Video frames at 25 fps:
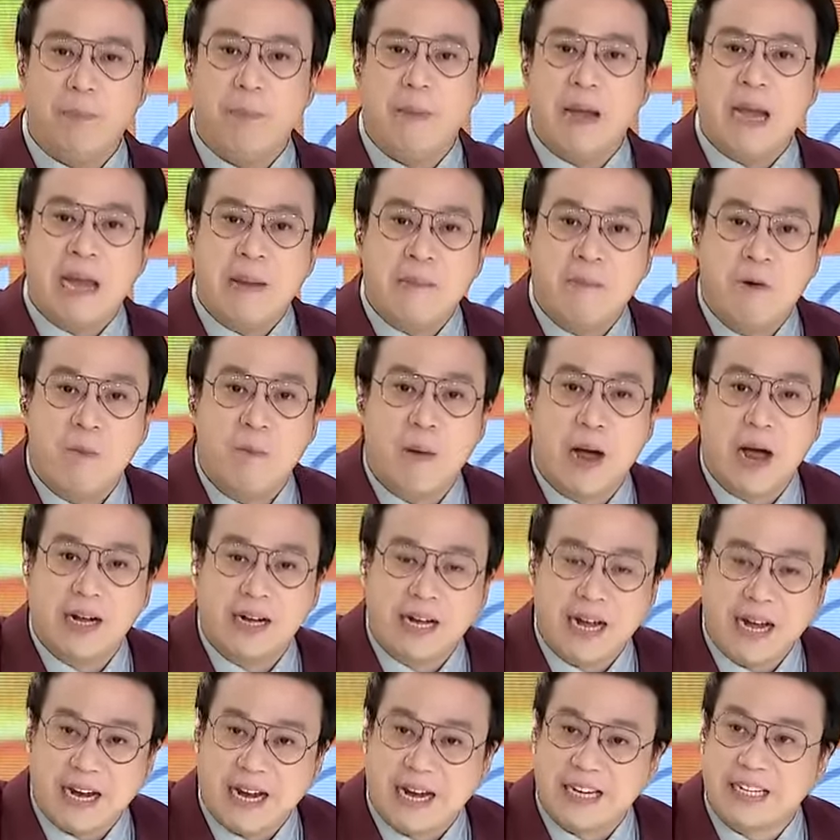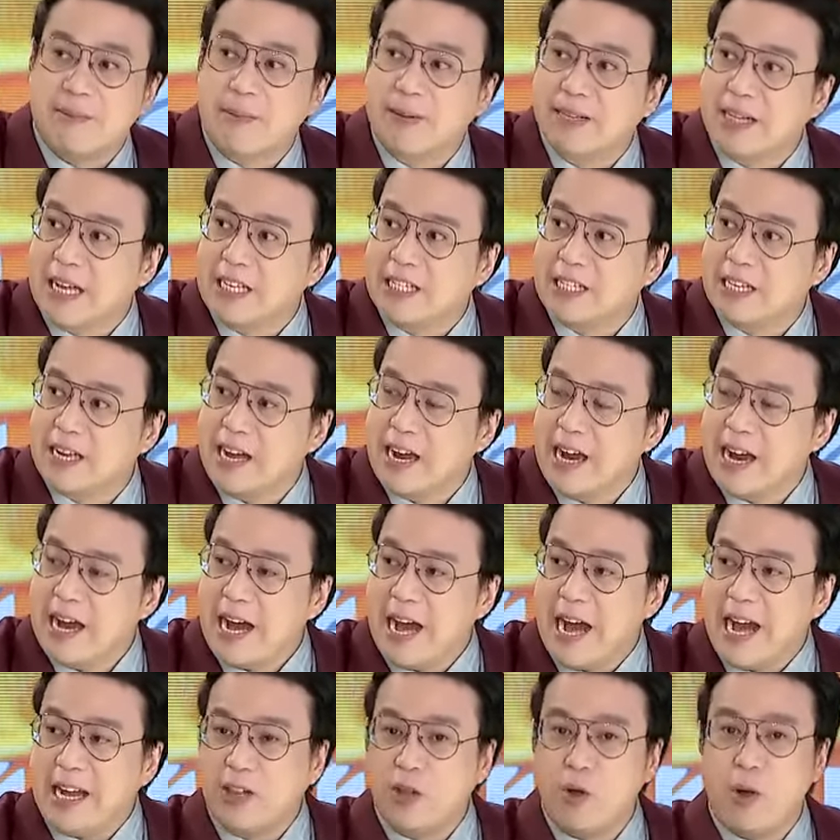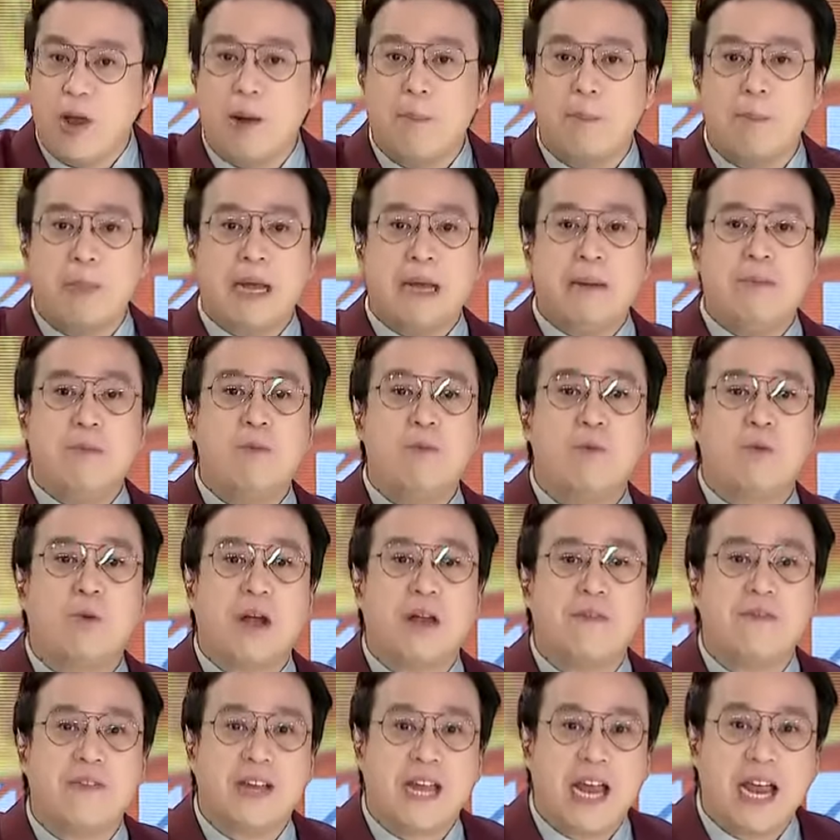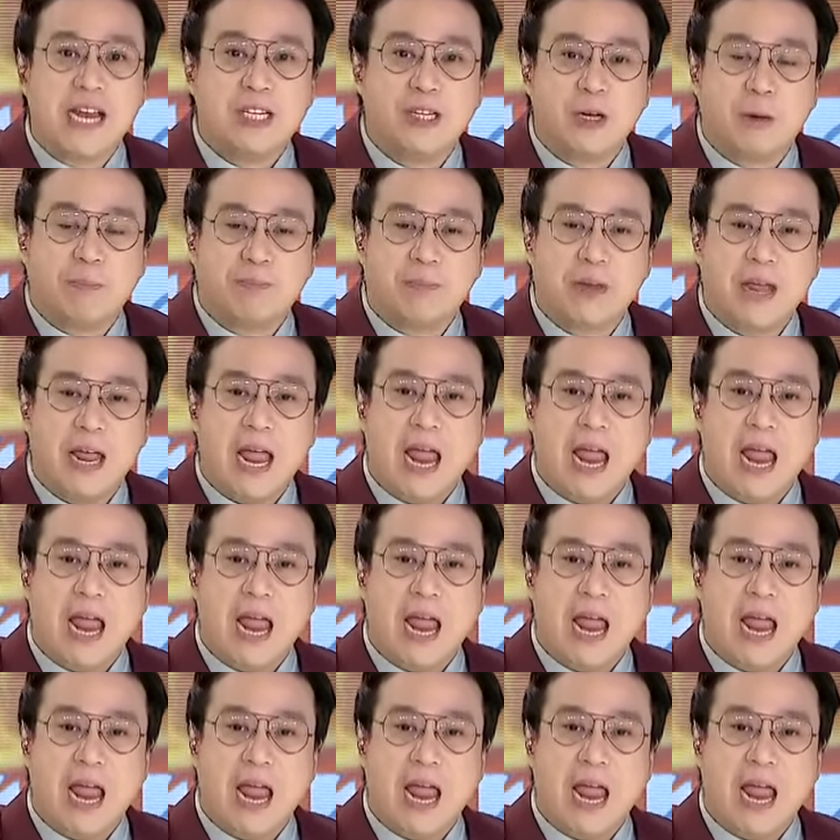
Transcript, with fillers: minimum ang nilagay sa batas. Ito ay minimum qualification.